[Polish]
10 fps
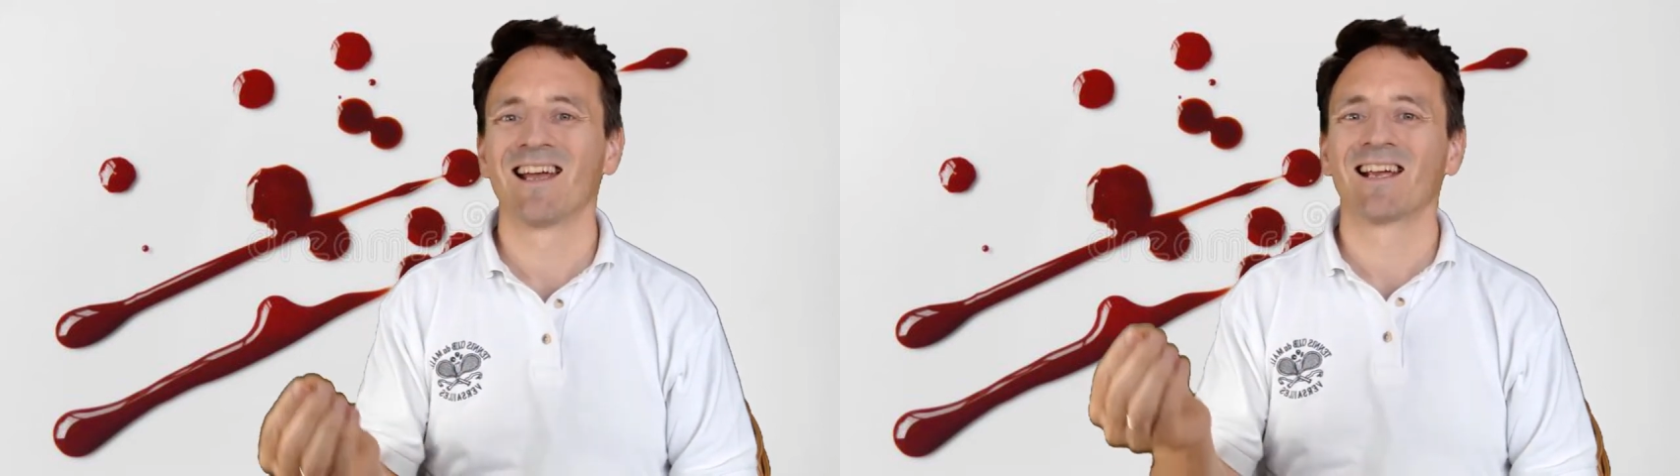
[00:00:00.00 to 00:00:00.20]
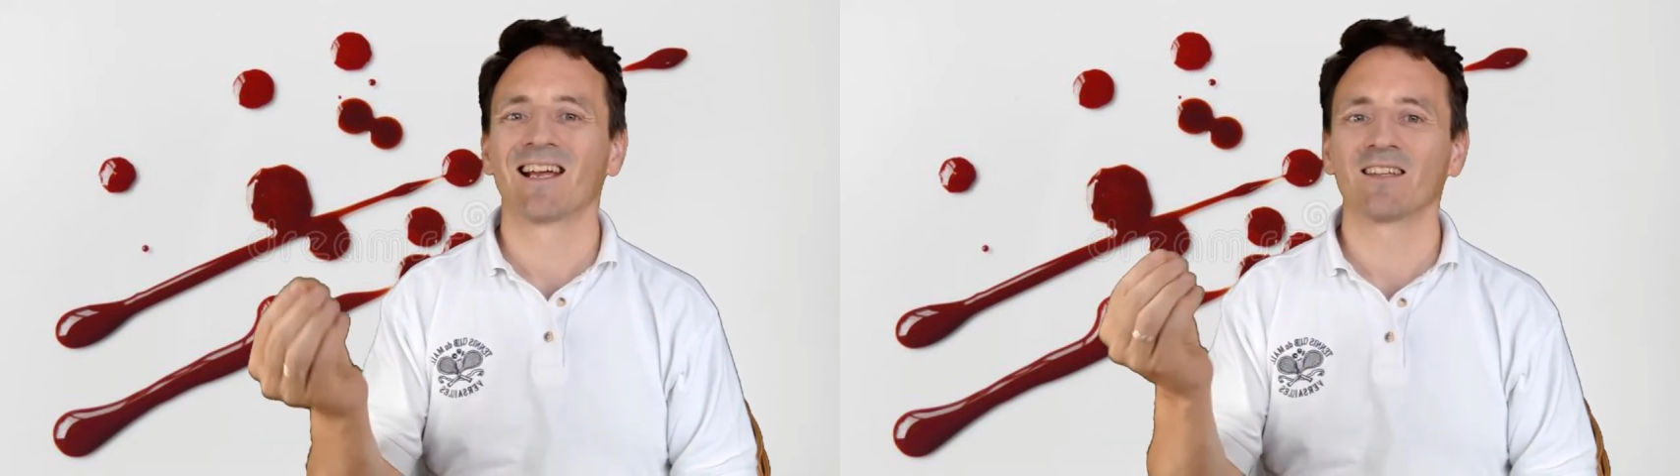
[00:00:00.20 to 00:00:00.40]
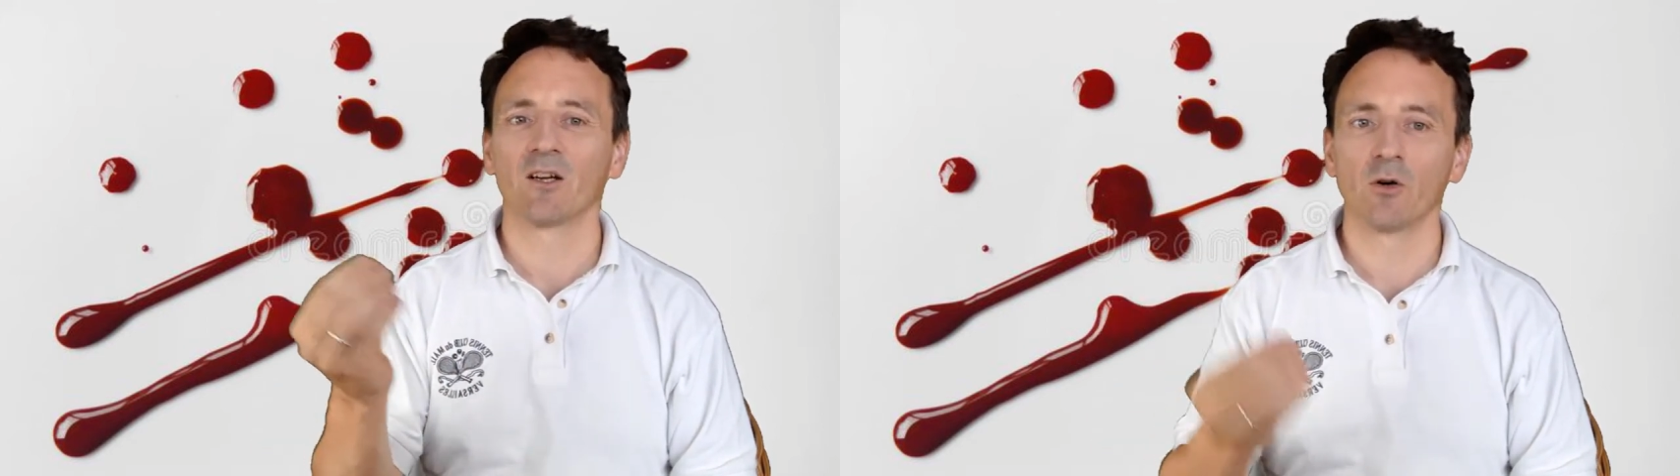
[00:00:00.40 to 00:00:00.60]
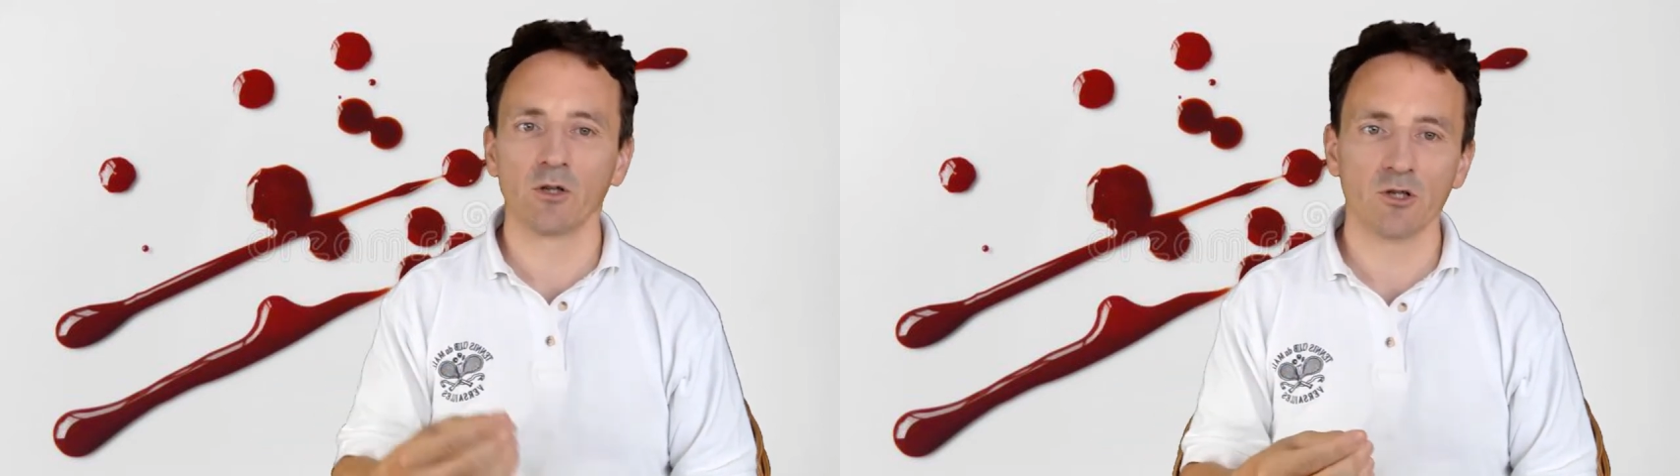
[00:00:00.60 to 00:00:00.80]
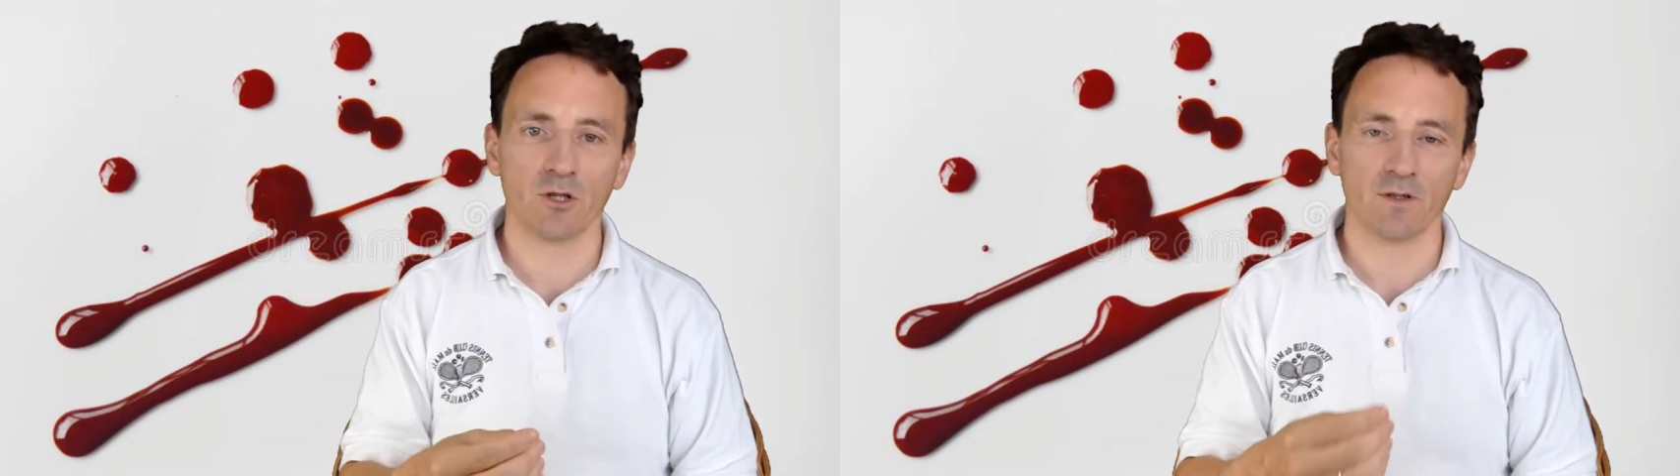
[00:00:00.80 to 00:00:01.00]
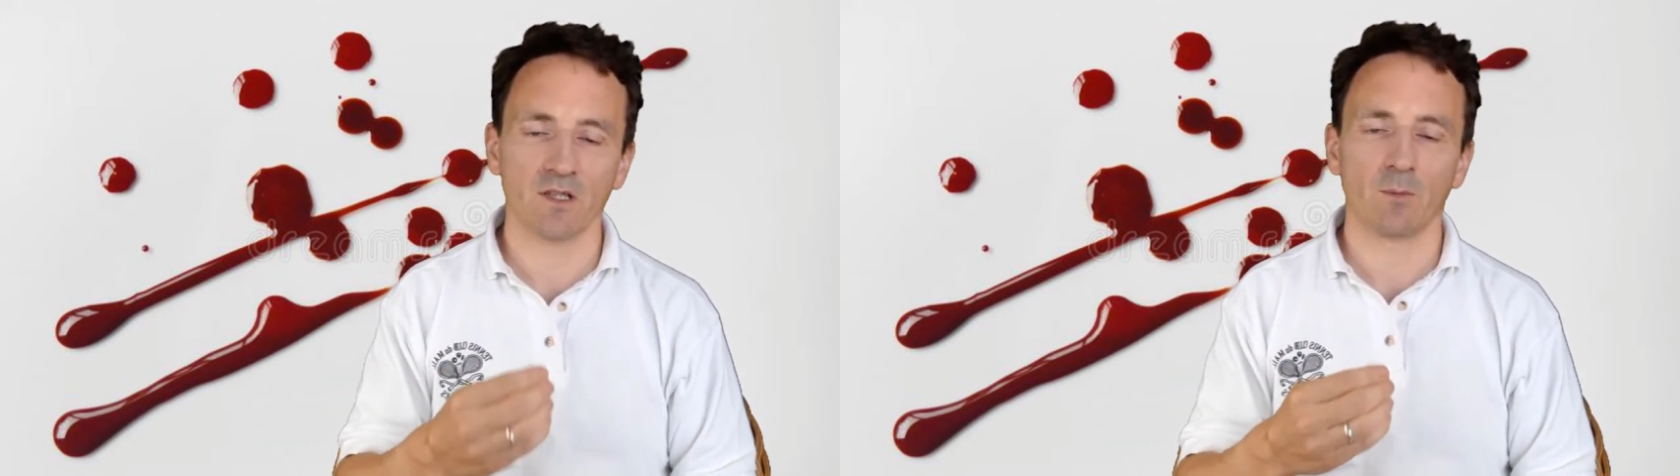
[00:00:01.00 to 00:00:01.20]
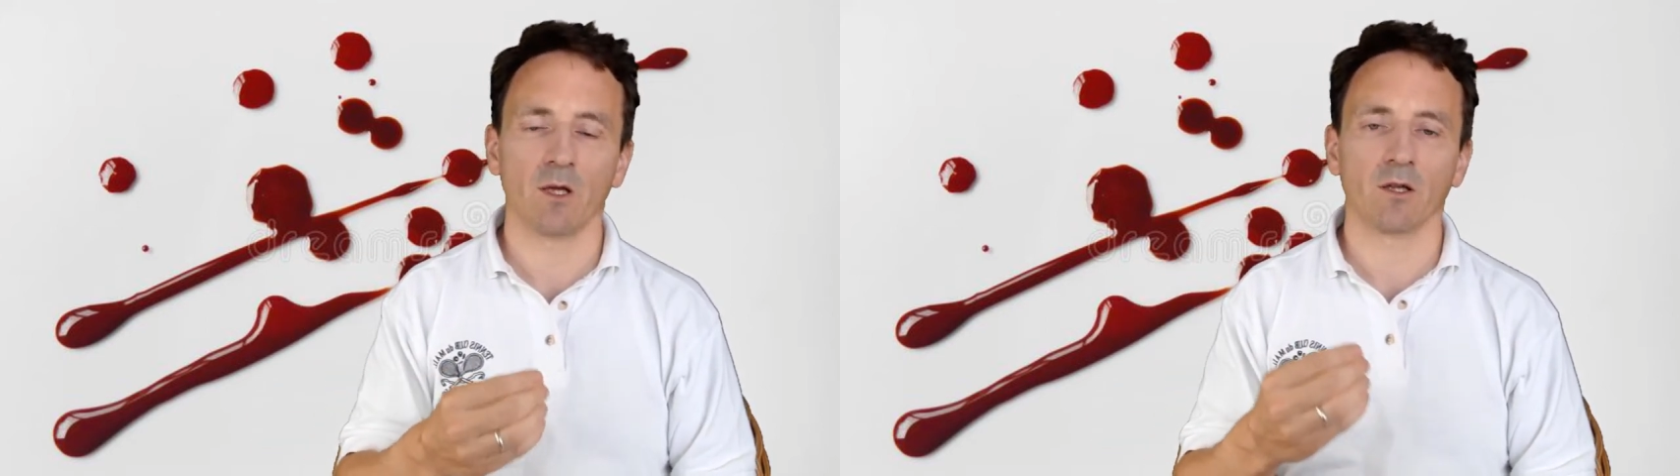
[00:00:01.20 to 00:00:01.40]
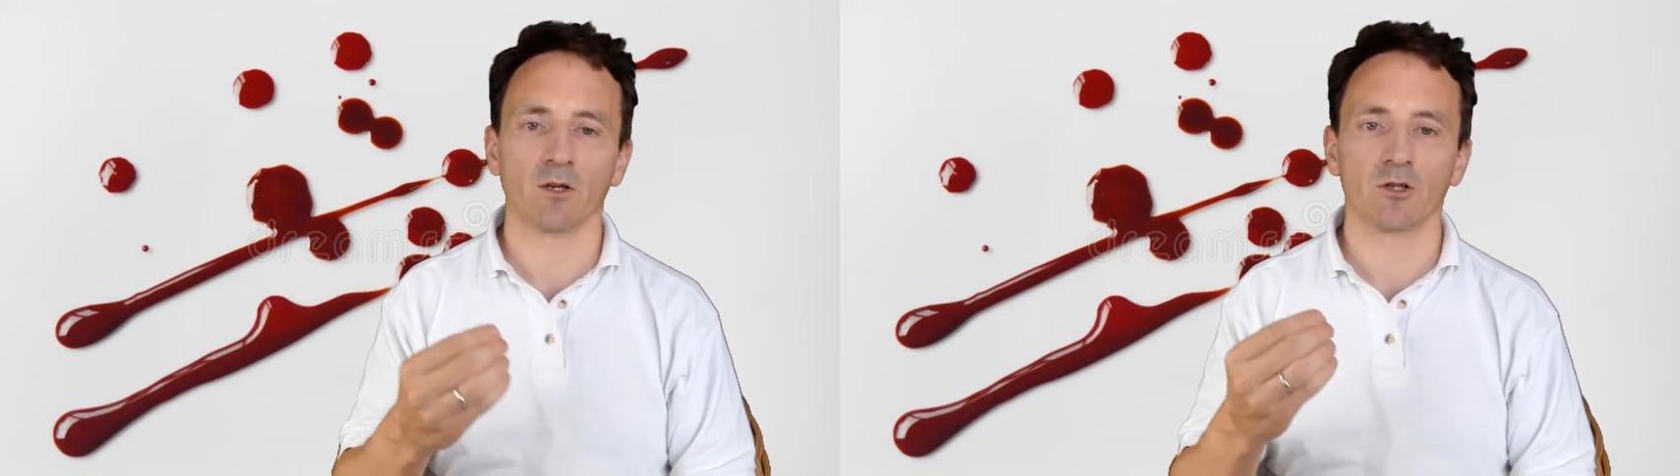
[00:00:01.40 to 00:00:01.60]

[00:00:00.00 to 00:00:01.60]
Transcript: Kategorycznie zabrania